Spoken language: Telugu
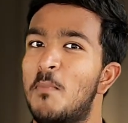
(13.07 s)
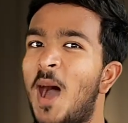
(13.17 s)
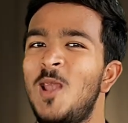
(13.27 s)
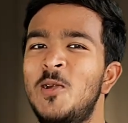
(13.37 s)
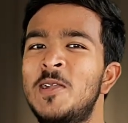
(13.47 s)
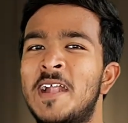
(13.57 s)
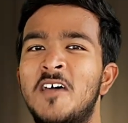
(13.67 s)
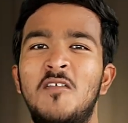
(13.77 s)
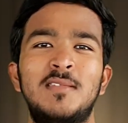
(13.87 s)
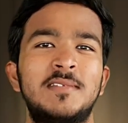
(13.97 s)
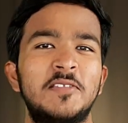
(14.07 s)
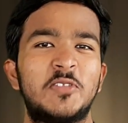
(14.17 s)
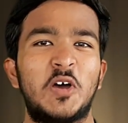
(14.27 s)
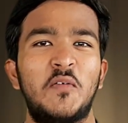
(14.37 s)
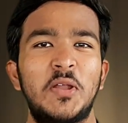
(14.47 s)
బాలుడు నడవలసిన
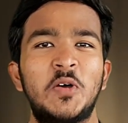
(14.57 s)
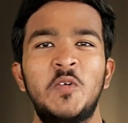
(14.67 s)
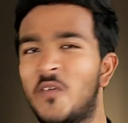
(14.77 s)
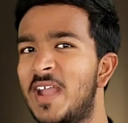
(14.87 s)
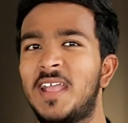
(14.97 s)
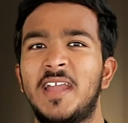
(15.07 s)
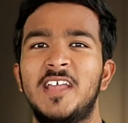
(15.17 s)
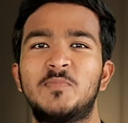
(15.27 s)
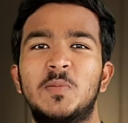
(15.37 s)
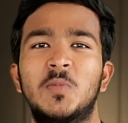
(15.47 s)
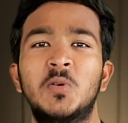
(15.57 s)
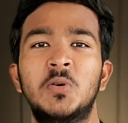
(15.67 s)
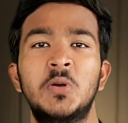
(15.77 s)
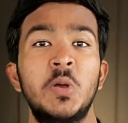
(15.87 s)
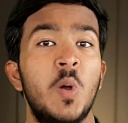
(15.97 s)
త్రోవను వానికి నేర్పుము
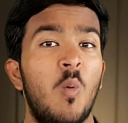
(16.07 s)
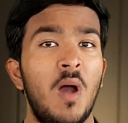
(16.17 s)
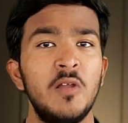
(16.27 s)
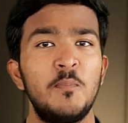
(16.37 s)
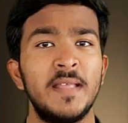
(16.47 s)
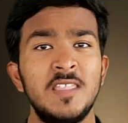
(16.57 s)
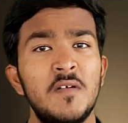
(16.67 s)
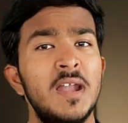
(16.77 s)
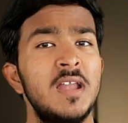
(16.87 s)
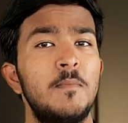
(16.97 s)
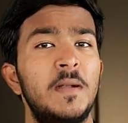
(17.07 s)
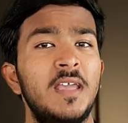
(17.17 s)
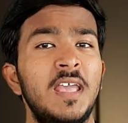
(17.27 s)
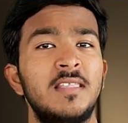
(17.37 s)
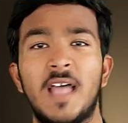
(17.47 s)
వాడు
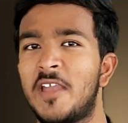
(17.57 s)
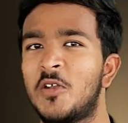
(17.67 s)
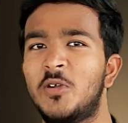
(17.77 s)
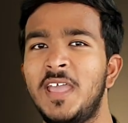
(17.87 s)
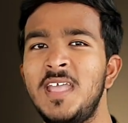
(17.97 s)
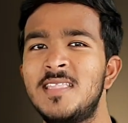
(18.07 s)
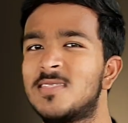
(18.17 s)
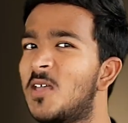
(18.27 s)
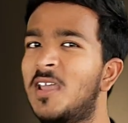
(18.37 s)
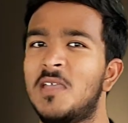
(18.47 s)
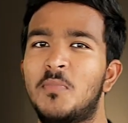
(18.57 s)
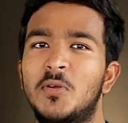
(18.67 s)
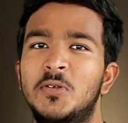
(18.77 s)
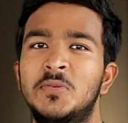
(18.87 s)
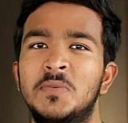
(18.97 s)
పెద్దవాడైనప్పటికీ దాని నుండి
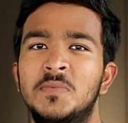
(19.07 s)
తొలగిపోడు